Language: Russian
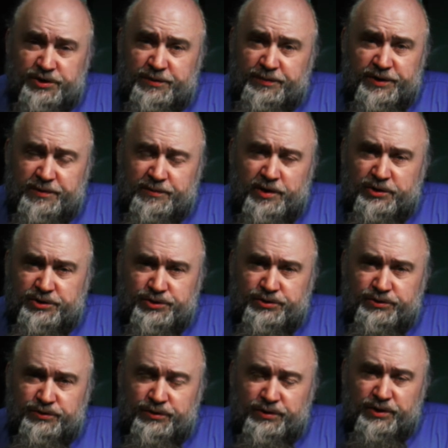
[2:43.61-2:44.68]
Они понимают,
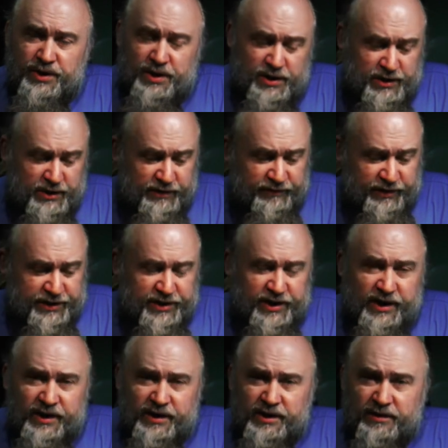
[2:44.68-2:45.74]
что
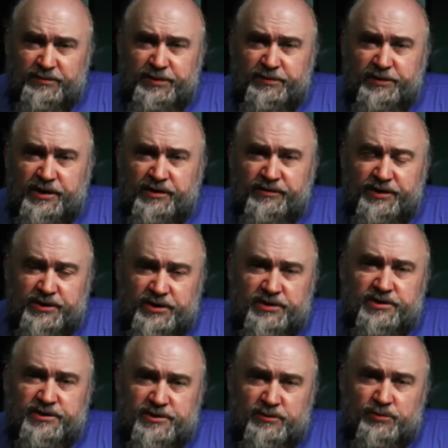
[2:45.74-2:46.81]
война, как Библия говорит,
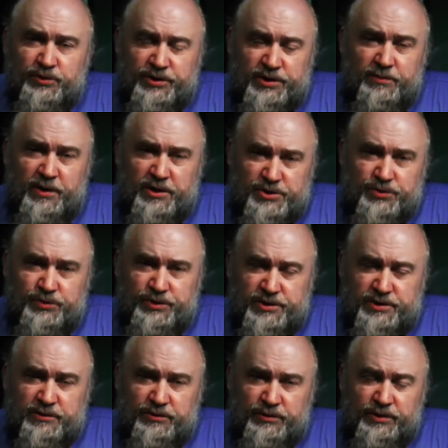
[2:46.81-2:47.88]
это зло, это большое
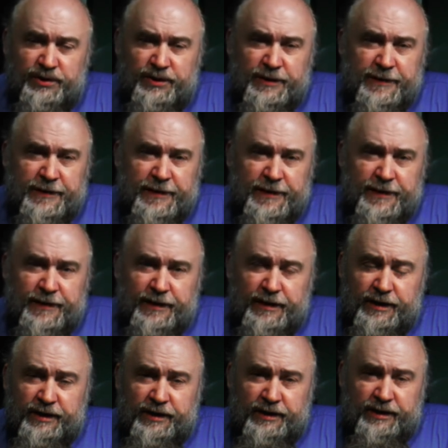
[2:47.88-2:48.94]
зло.
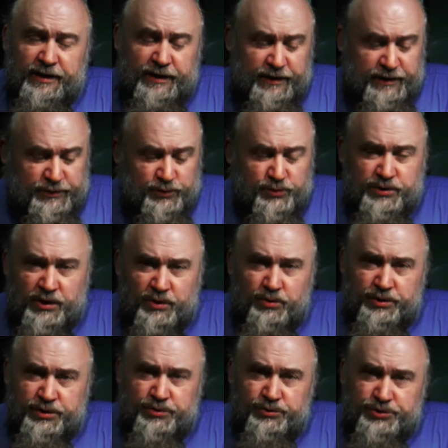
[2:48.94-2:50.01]
И тут
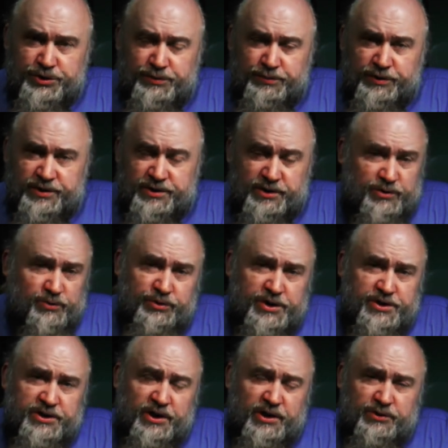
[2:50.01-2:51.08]
доходит очень быстро. Но
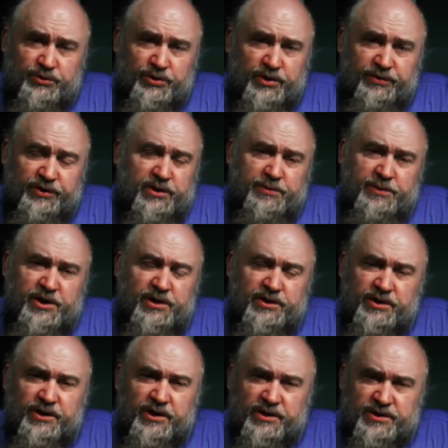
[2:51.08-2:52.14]
есть те, которые говорят, а меня
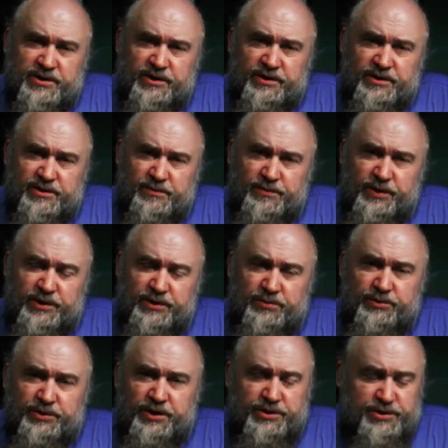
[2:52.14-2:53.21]
это не касается,
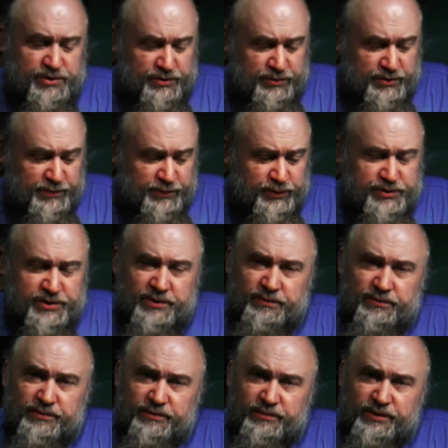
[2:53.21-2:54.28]
поэтому я считаю, да
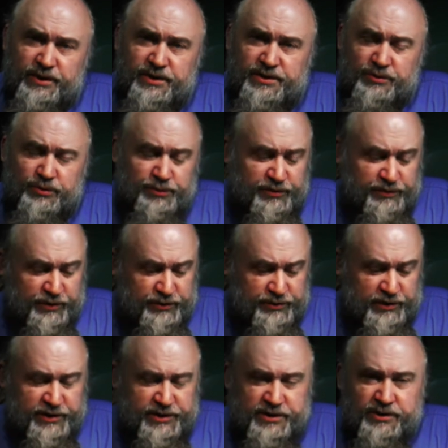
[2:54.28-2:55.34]
этих убивают
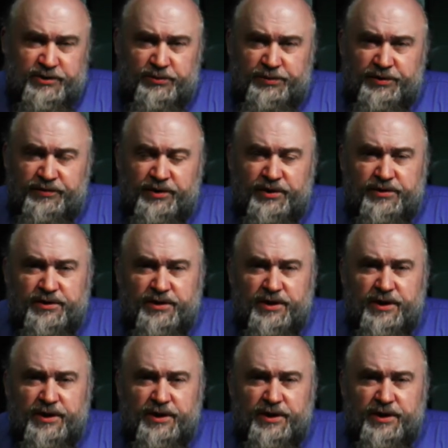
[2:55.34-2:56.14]
или тех убивают.